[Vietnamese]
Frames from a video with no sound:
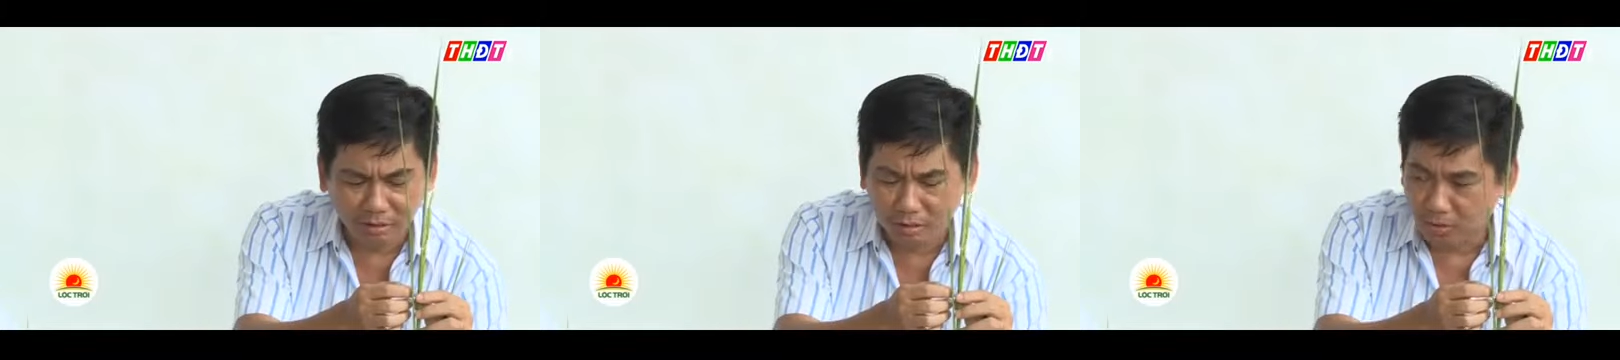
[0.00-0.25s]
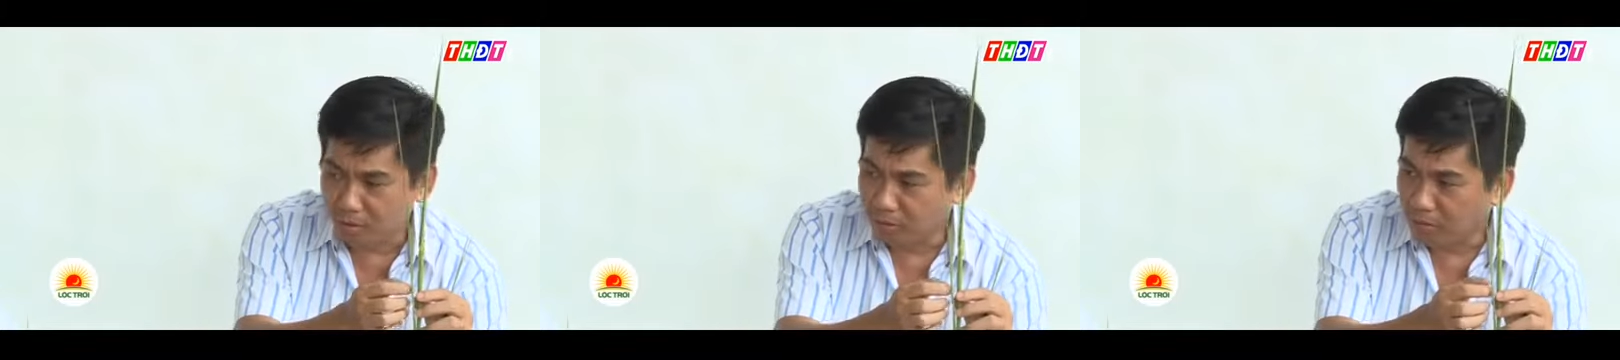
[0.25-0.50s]
nó
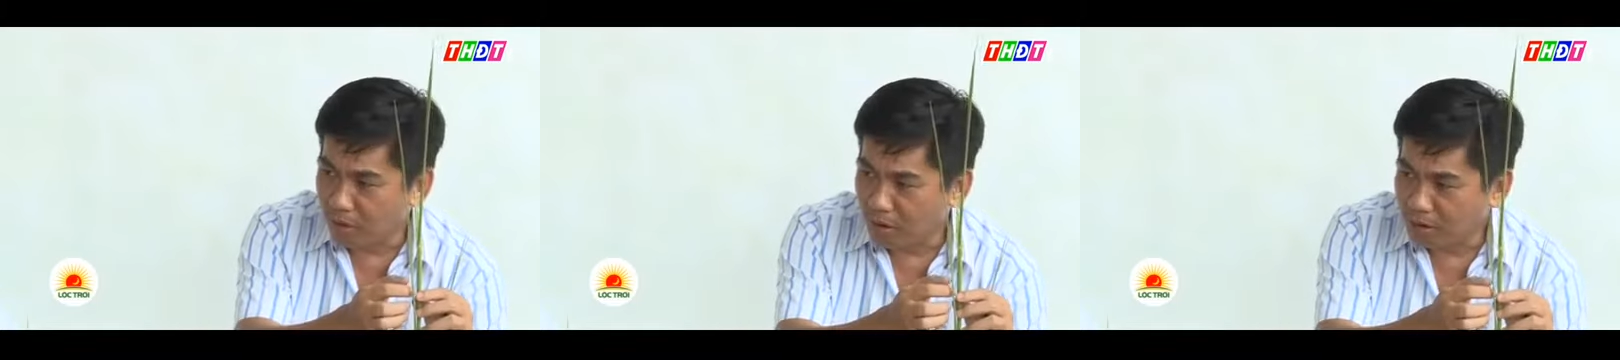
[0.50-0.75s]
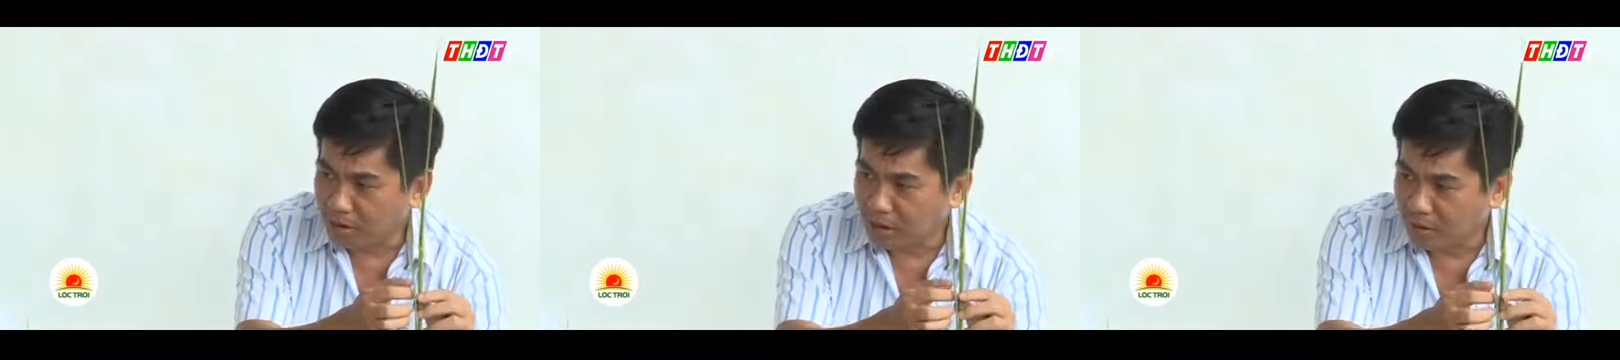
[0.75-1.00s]
cũng
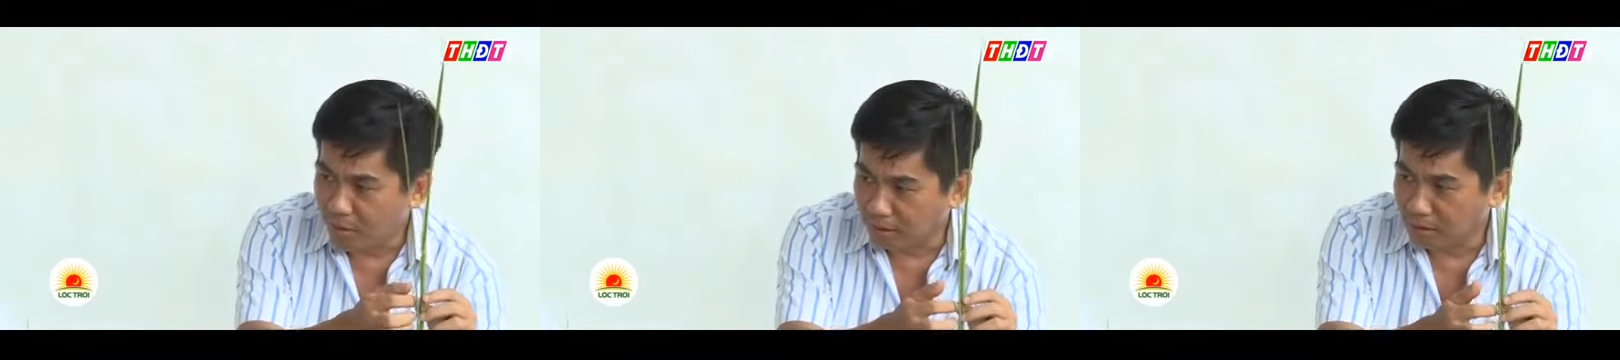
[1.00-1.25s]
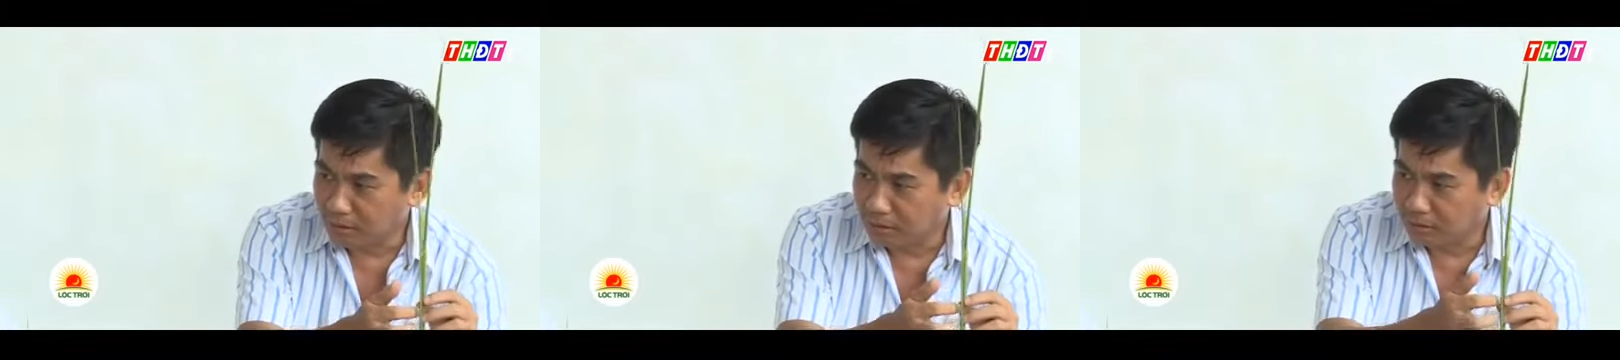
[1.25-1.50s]
có vi
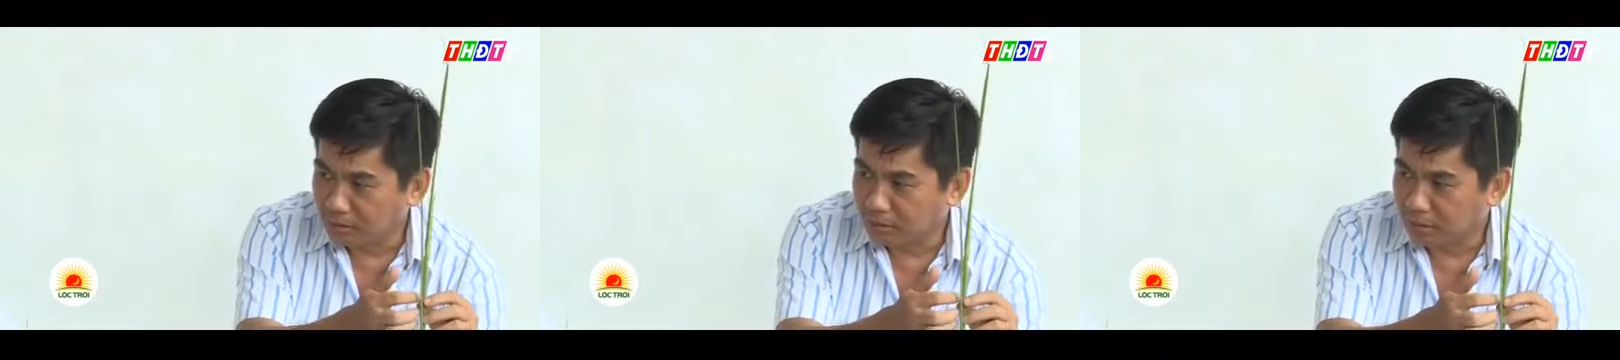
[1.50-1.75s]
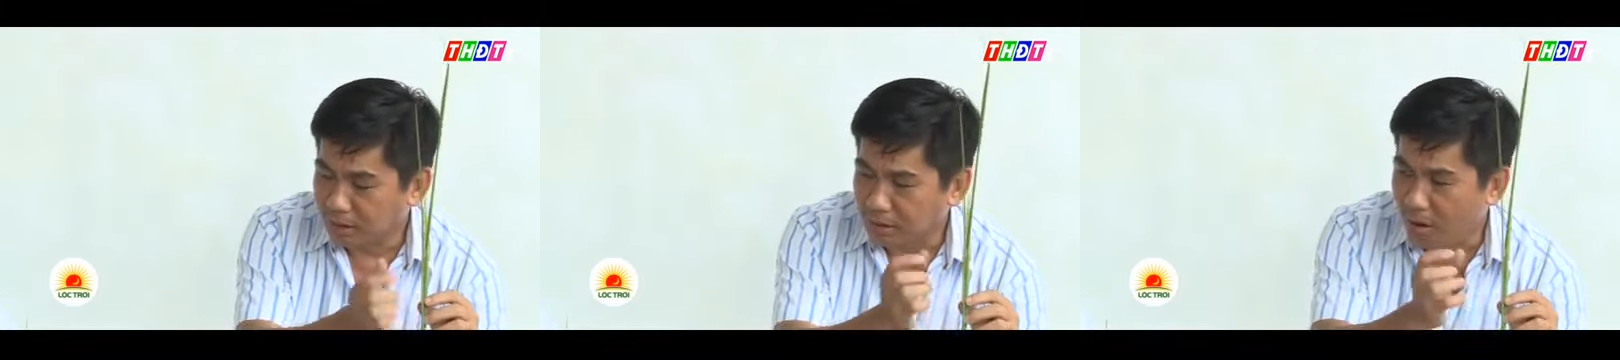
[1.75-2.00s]
khuẩn ở ờ,